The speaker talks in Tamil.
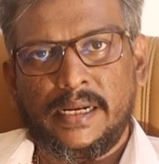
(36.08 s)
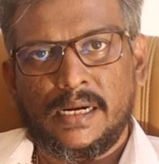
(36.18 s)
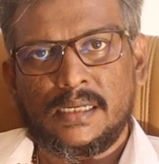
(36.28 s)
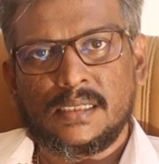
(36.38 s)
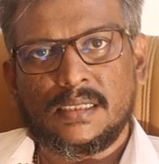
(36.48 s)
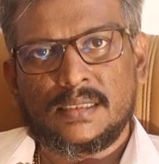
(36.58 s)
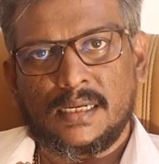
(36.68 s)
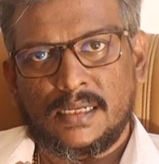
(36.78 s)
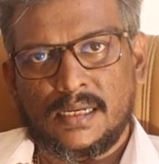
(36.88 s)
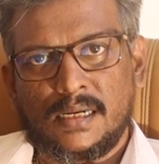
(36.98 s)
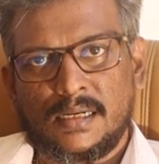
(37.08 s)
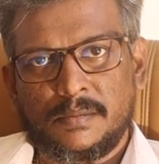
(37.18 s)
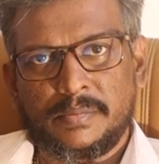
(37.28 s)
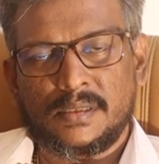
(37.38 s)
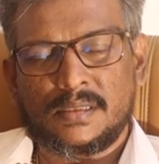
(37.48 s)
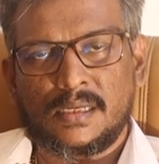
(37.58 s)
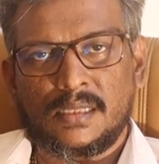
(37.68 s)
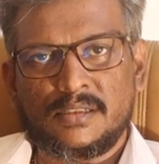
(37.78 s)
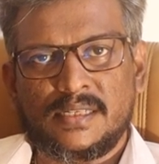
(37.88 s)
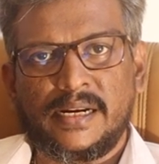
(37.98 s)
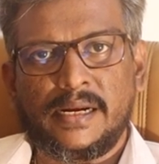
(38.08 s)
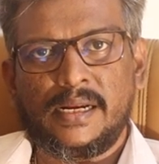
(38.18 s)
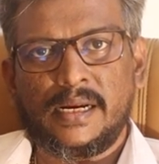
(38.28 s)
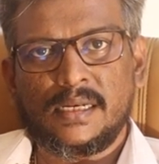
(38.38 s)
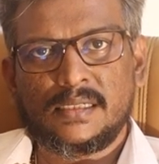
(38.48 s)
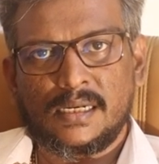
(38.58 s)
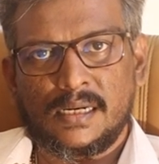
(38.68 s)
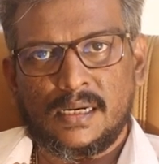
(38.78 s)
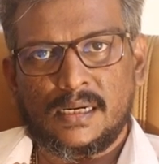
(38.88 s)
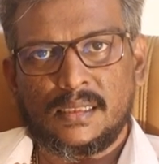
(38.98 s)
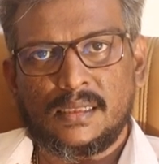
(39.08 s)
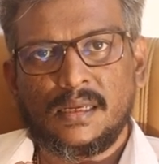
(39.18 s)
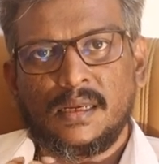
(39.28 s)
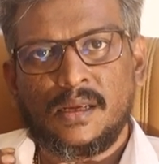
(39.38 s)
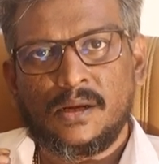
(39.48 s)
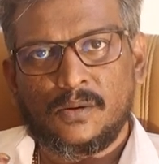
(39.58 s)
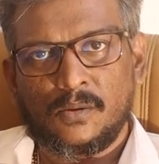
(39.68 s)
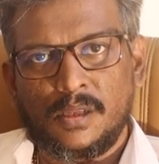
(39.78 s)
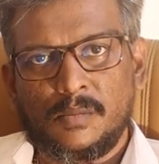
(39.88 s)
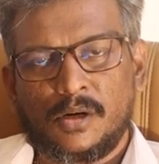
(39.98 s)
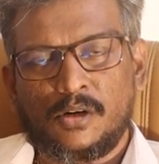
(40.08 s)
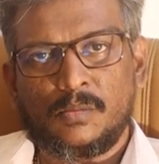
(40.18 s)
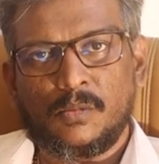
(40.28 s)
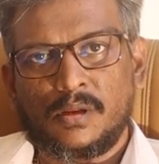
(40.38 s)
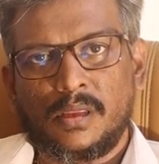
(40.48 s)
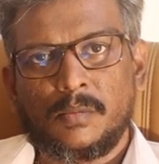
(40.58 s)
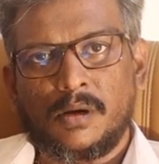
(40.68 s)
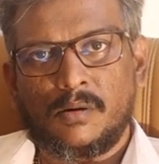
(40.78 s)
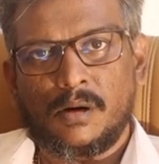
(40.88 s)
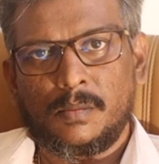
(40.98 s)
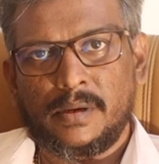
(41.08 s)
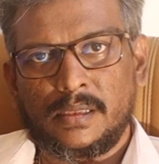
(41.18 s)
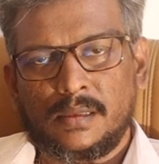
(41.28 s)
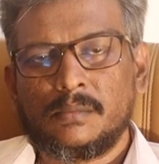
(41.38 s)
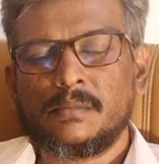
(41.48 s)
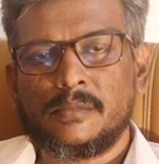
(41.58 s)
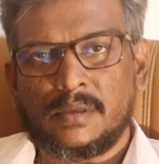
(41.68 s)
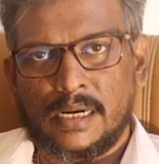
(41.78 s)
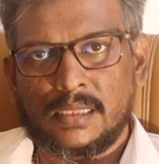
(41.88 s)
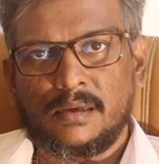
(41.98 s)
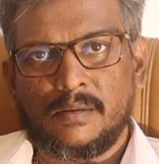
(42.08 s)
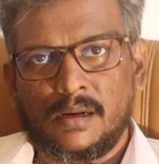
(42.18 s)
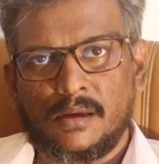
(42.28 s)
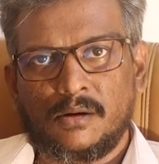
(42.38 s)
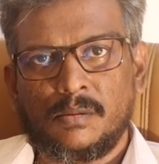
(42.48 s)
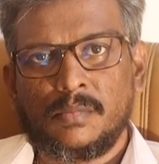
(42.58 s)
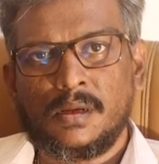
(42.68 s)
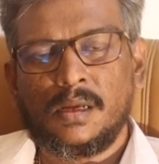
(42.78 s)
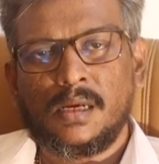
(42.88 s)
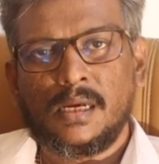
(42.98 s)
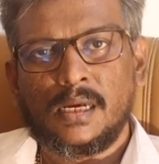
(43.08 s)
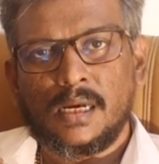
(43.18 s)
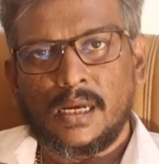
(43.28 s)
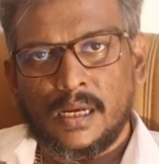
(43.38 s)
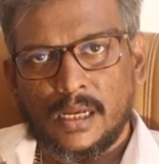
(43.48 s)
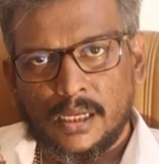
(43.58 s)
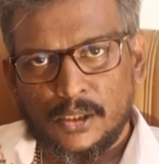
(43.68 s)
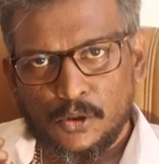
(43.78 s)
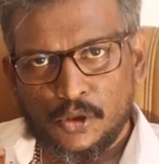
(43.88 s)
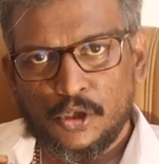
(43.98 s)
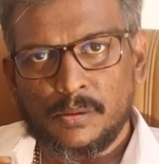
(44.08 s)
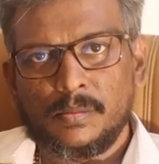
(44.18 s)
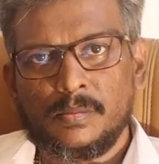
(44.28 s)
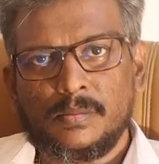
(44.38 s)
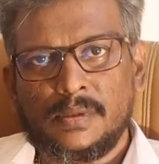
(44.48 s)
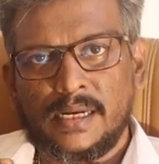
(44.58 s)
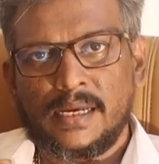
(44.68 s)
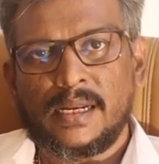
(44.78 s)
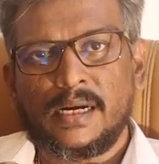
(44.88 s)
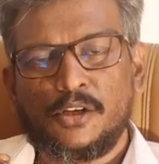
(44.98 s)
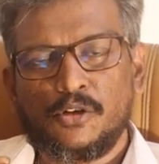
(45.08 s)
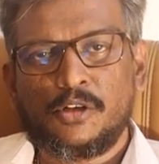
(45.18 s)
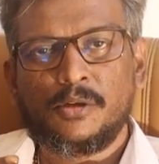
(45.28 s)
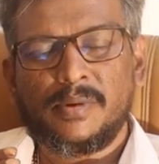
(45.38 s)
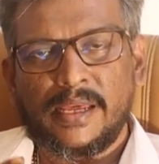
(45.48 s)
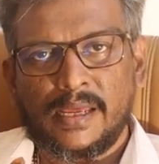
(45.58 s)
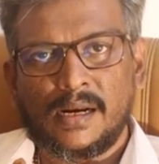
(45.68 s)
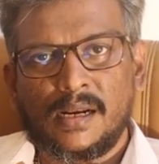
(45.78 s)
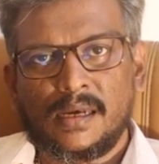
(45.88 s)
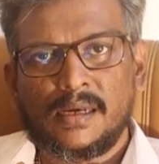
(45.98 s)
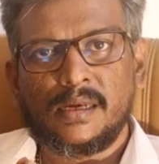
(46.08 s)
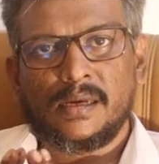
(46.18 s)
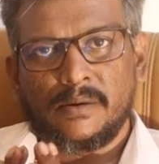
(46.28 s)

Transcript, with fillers: டி அடிக்ஷன் சென்டர்லேருந்து பேசுகிறேன் அதாவது சென்னை டி என்றது குடி மற்றும் போதை மறுவாழ் மையத்தும் நடத்தி வருகிறோம் யூடியூப் தினகரன் யூடியூப் நேயர்களுக்கு